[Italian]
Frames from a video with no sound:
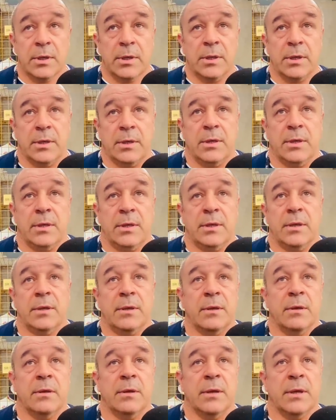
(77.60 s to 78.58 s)

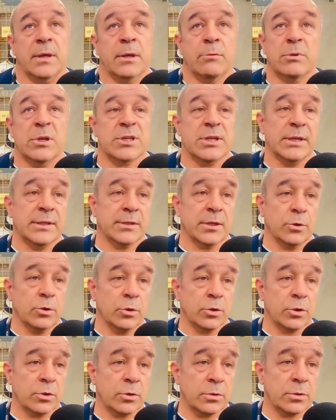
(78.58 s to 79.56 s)
eh, è una scelta
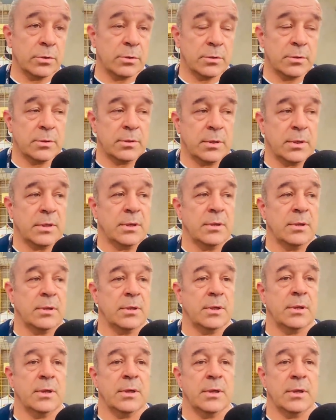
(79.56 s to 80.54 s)
loro,
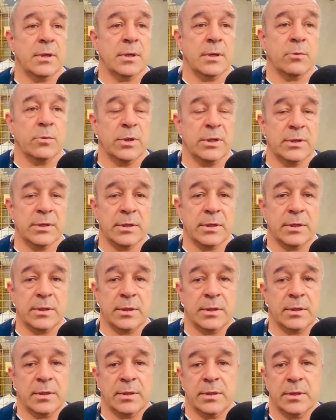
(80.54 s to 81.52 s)
eh,
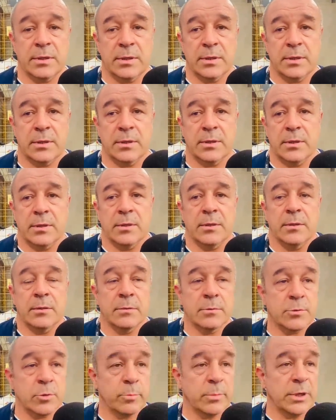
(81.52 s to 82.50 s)
quindi
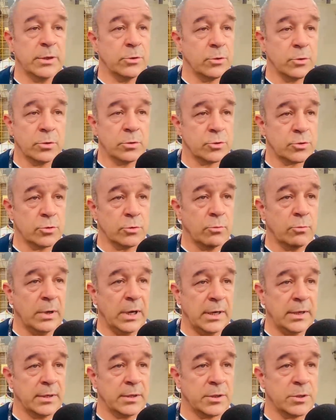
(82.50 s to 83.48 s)
insomma io sono
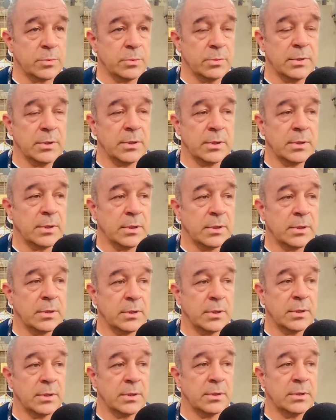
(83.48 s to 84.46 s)
qua, la,
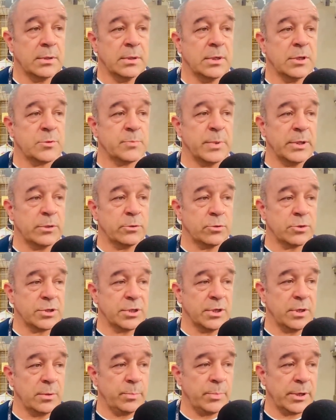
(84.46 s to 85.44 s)
la, li aspetto
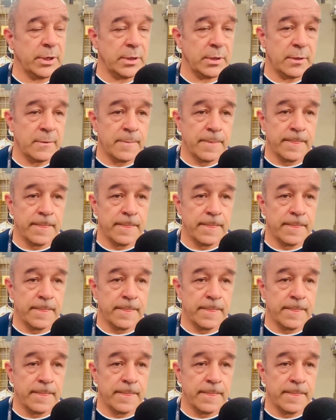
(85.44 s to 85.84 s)
sempre,